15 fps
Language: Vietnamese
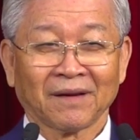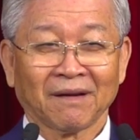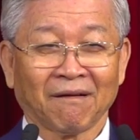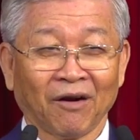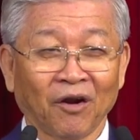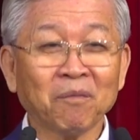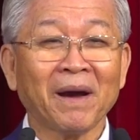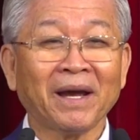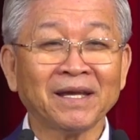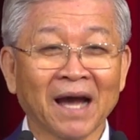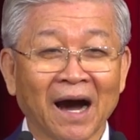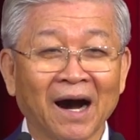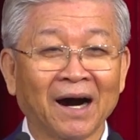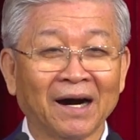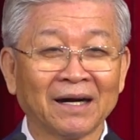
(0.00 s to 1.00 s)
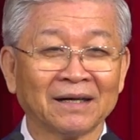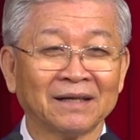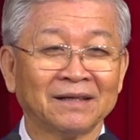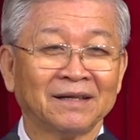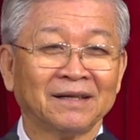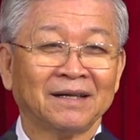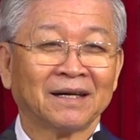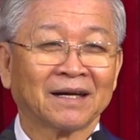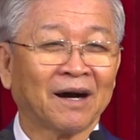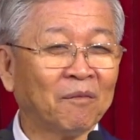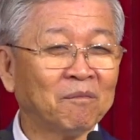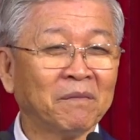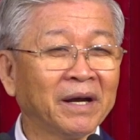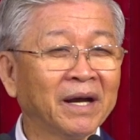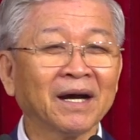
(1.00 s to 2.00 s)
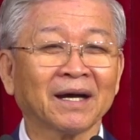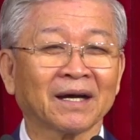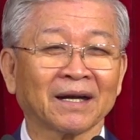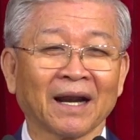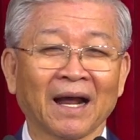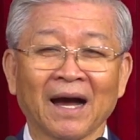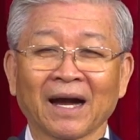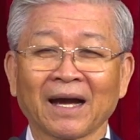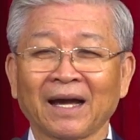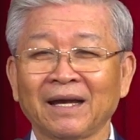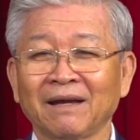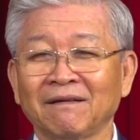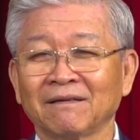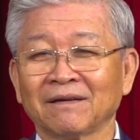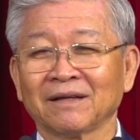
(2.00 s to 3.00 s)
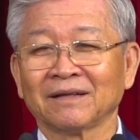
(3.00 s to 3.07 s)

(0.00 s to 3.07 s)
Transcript: Và lúc bấy giờ không biết là cái